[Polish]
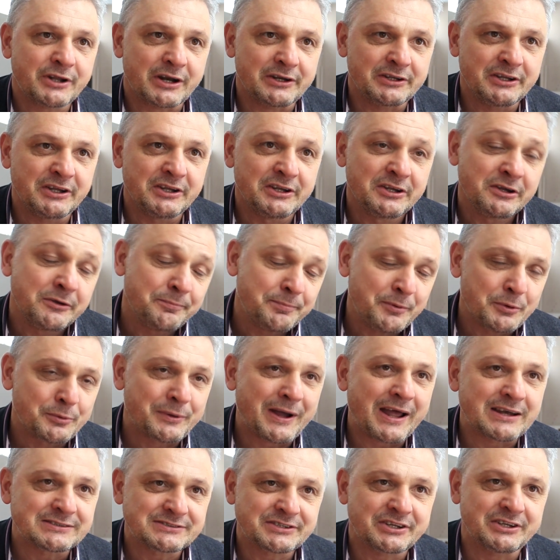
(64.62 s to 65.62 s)
treningi
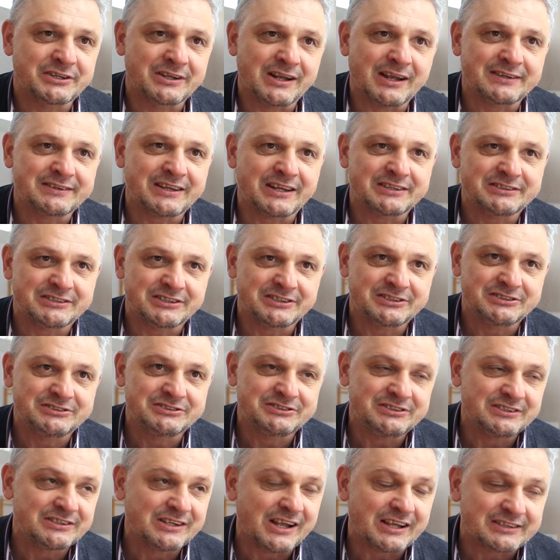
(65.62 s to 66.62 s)
piłkarskie dla,
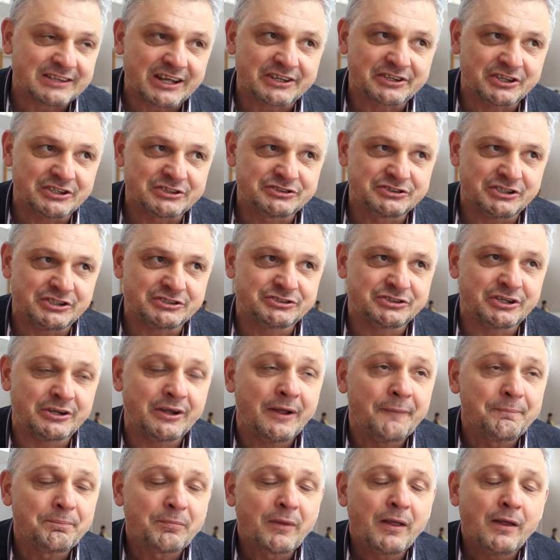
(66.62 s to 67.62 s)
dla takich
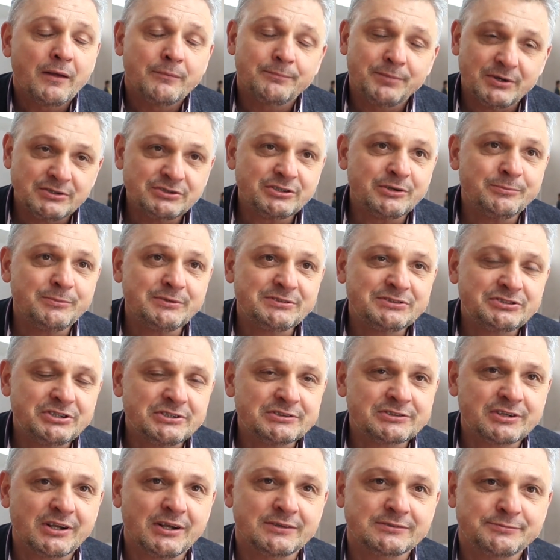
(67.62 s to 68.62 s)
dzieci. Będziemy
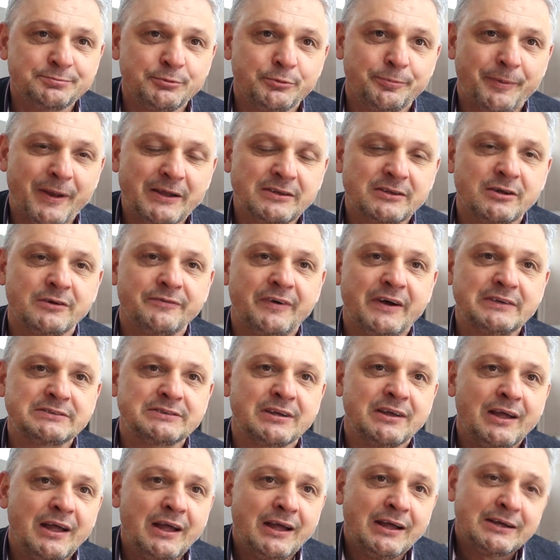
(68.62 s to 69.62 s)
ściśle
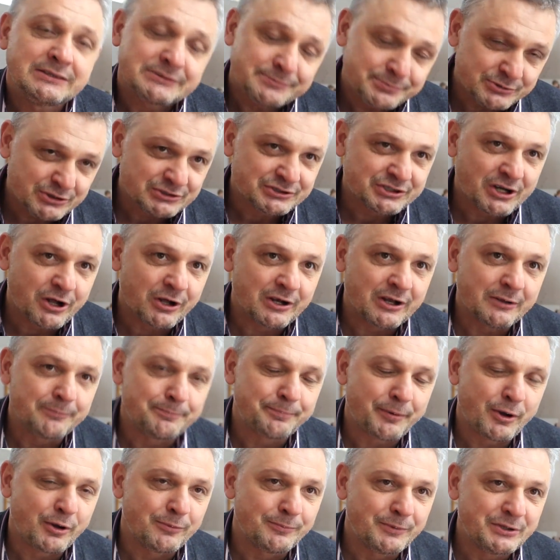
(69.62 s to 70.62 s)
współpracować z
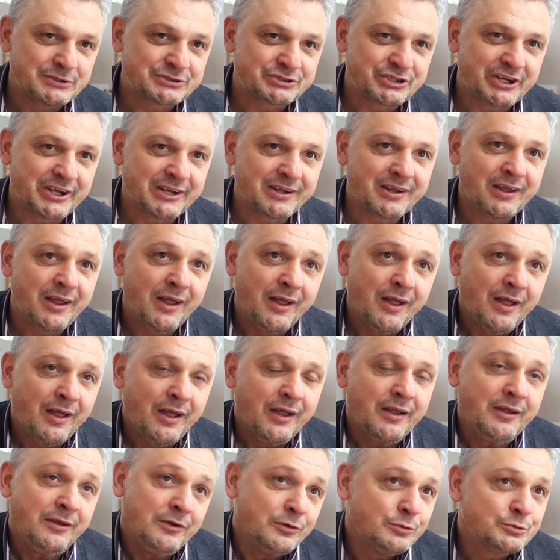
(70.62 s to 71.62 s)
przedszkolem Promyczek
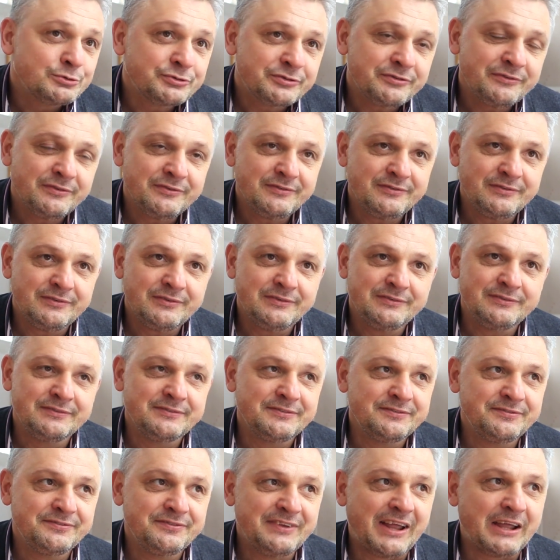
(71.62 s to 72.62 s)
i już
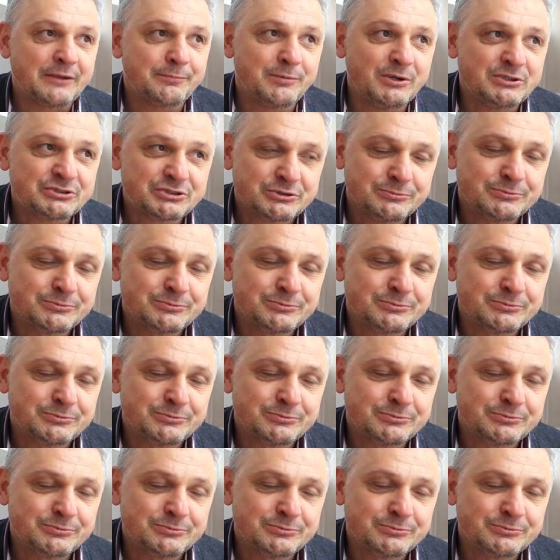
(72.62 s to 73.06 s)
mm, najbliższy